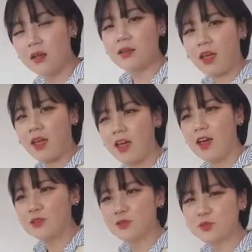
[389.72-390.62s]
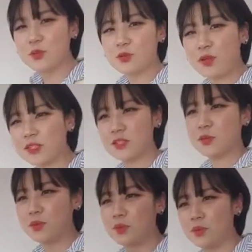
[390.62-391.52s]
이렇게 운동도
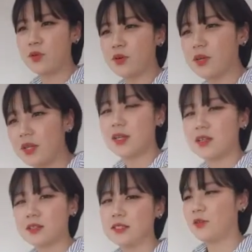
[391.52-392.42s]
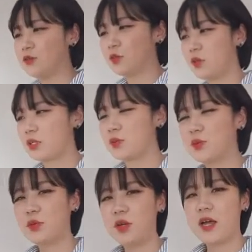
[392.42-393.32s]
하시고 자 운동도
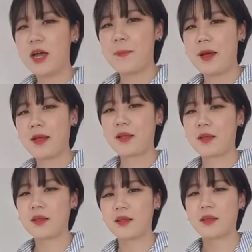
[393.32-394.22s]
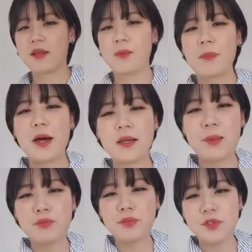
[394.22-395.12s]
하시고 밖 밖에
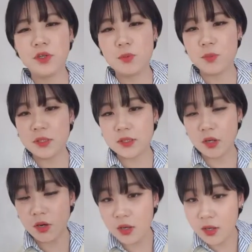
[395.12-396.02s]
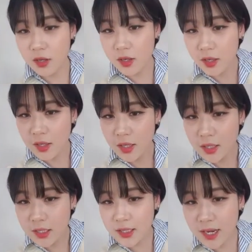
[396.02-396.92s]
풍경을 보면서
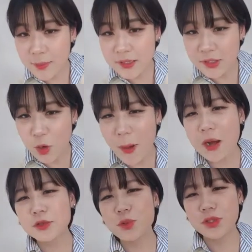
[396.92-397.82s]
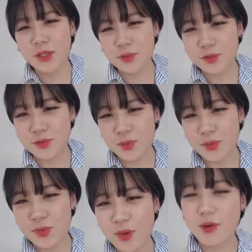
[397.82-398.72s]
일하면서 방송 기다렸죠.
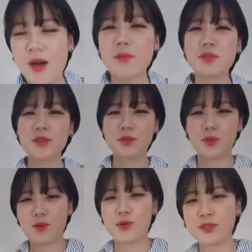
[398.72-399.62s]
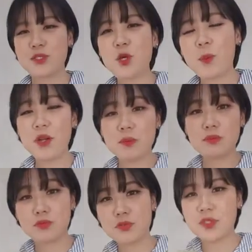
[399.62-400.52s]
어, 감사드려요. 지역팔님
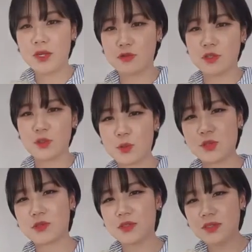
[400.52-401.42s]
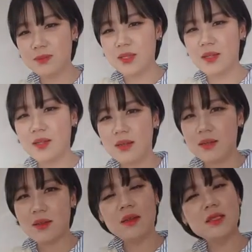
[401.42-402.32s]
무슨 일이라고 계세요 지금?
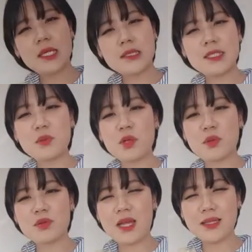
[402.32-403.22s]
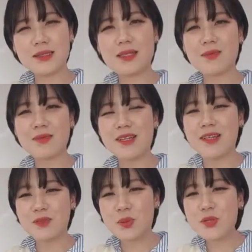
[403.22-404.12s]
한 3시면 한참
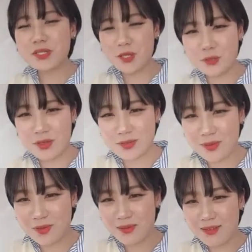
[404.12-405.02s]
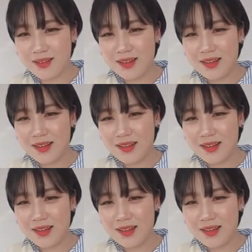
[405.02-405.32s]
졸리시기도 하죠.